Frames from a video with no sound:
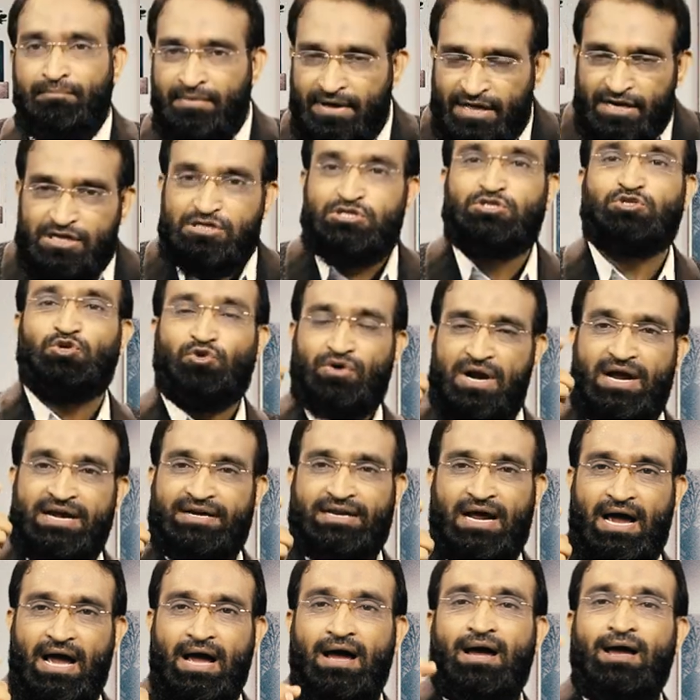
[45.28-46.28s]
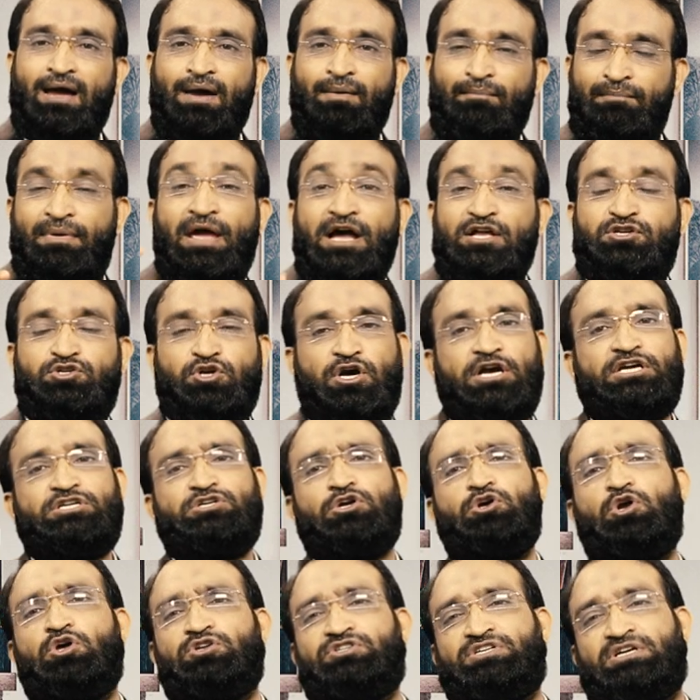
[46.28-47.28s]
మీరు స్టూడెంటా మీ
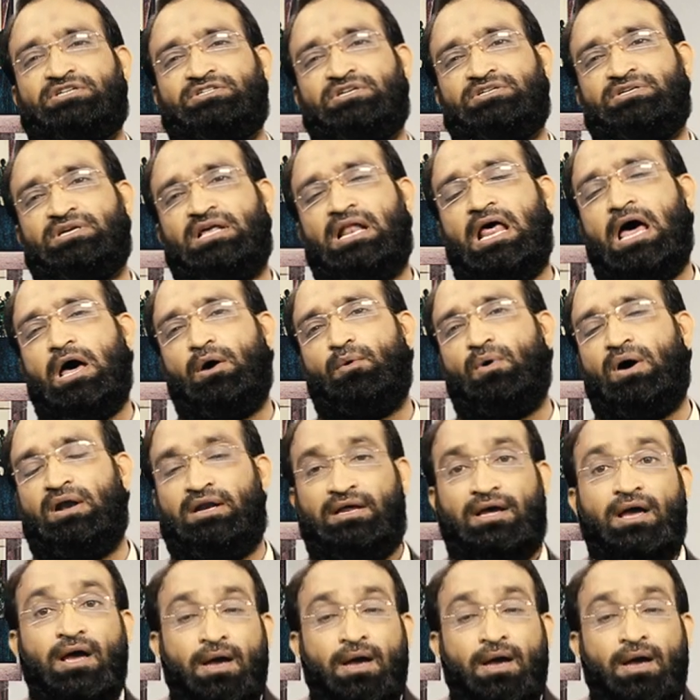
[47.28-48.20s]
ఎడ్యుకేషన్లో సక్సెస్ ఎలా అవ్వాలి